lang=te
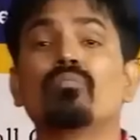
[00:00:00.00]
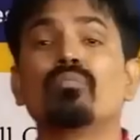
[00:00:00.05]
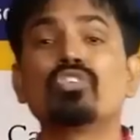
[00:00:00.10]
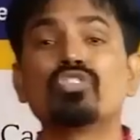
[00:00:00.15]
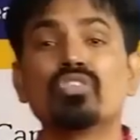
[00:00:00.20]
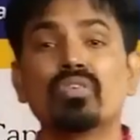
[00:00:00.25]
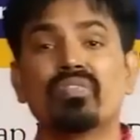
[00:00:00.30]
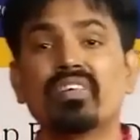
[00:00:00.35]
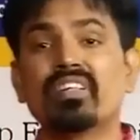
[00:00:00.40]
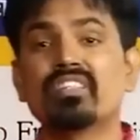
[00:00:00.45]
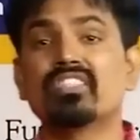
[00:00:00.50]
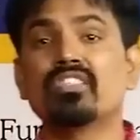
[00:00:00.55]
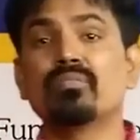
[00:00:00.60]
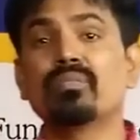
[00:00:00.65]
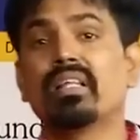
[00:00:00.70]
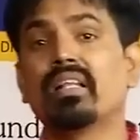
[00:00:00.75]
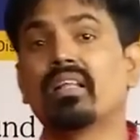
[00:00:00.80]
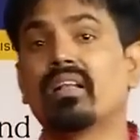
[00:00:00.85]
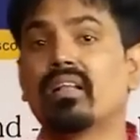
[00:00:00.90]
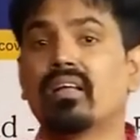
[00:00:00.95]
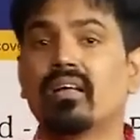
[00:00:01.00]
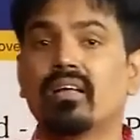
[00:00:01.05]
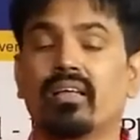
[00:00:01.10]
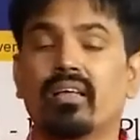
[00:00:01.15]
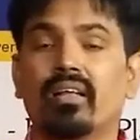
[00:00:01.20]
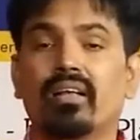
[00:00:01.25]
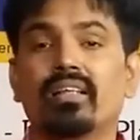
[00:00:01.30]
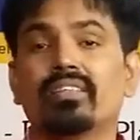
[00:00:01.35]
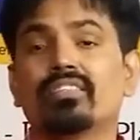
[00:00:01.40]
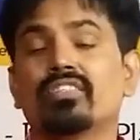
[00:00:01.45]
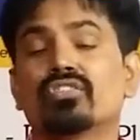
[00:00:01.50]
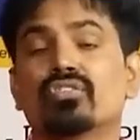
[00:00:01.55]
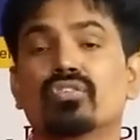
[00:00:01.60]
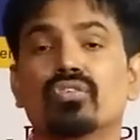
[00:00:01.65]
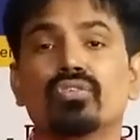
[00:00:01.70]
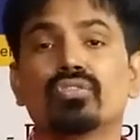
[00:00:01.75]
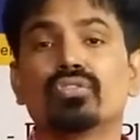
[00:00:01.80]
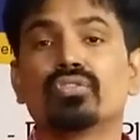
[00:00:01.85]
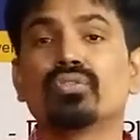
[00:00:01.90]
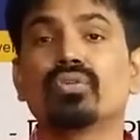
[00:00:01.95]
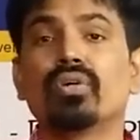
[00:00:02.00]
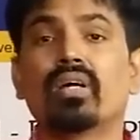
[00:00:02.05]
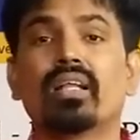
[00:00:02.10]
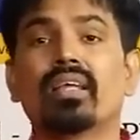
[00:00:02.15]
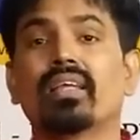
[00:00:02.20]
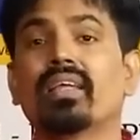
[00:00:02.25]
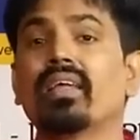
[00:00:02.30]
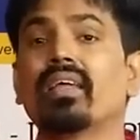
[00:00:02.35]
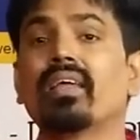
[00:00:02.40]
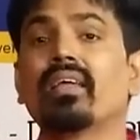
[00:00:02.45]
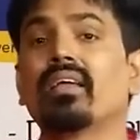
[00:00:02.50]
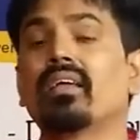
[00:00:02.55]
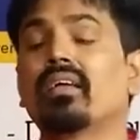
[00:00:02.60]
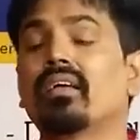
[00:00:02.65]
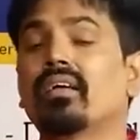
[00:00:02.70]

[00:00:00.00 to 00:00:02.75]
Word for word: మ్యూచువల్ ఫండ్స్ని మీరు ఎలా ఎనలైజ్ చేసుకోవచ్చు అలాగే